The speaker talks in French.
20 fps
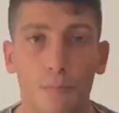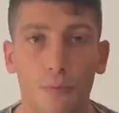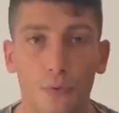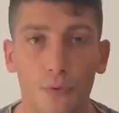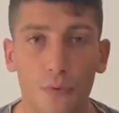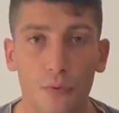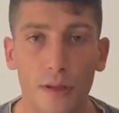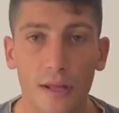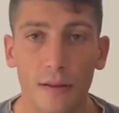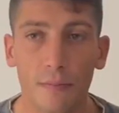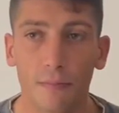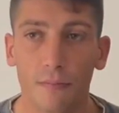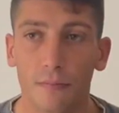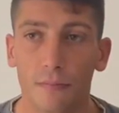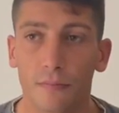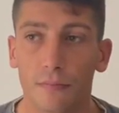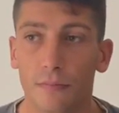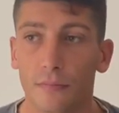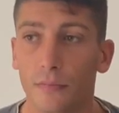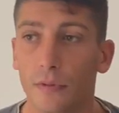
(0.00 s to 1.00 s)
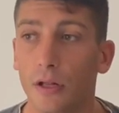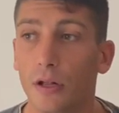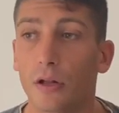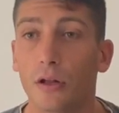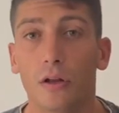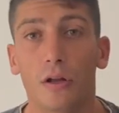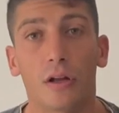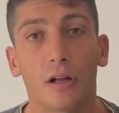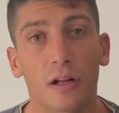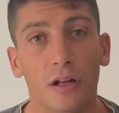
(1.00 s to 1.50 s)
Puis,
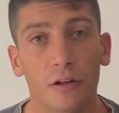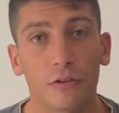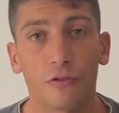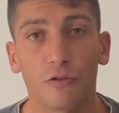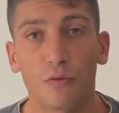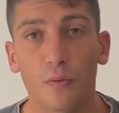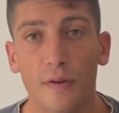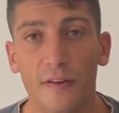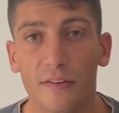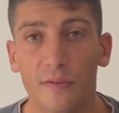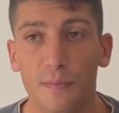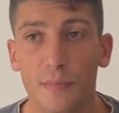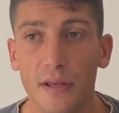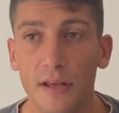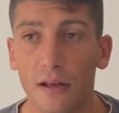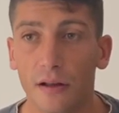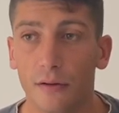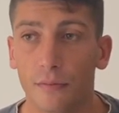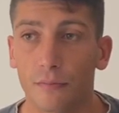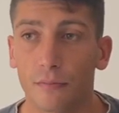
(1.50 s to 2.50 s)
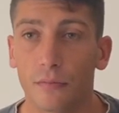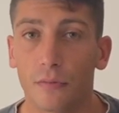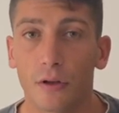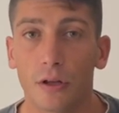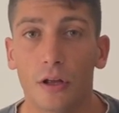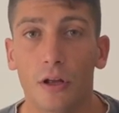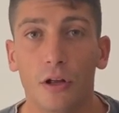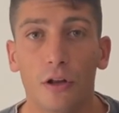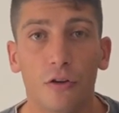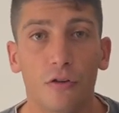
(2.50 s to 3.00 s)
quand tu inspires,
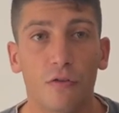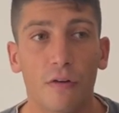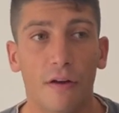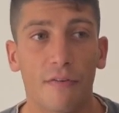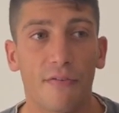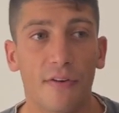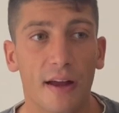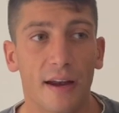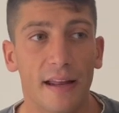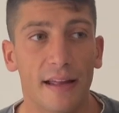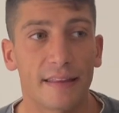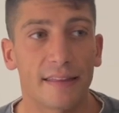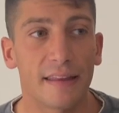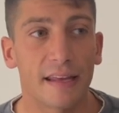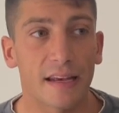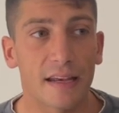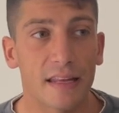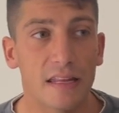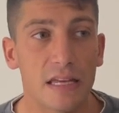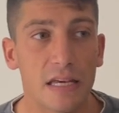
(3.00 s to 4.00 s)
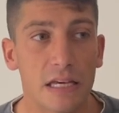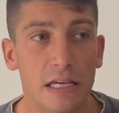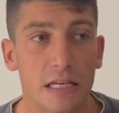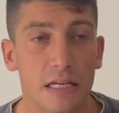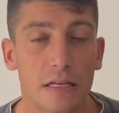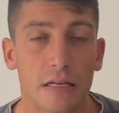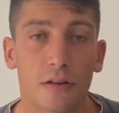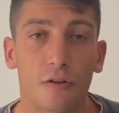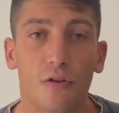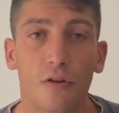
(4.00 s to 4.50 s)
tu vas faire la
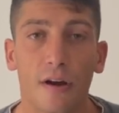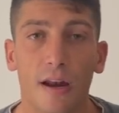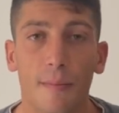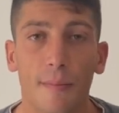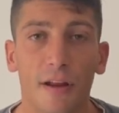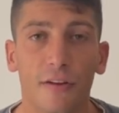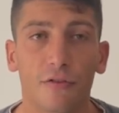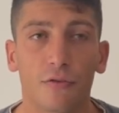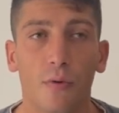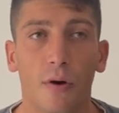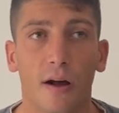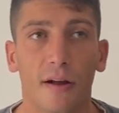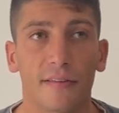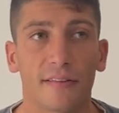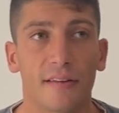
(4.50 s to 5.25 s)
technique de la mâchoire.